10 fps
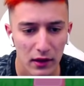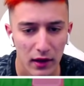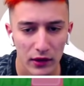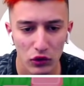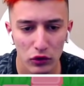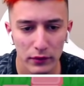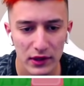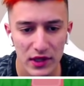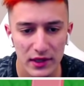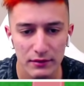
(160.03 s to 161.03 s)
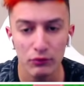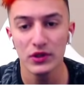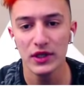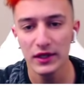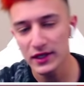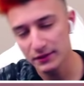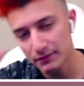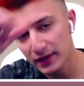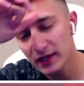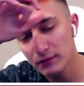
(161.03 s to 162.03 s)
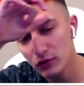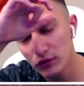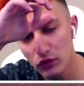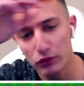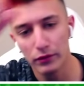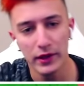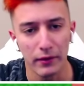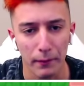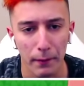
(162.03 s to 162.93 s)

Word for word: Hadi oğlum alacağız. Bu maçı alacağız. Ben takıma güveniyorum. Hadi.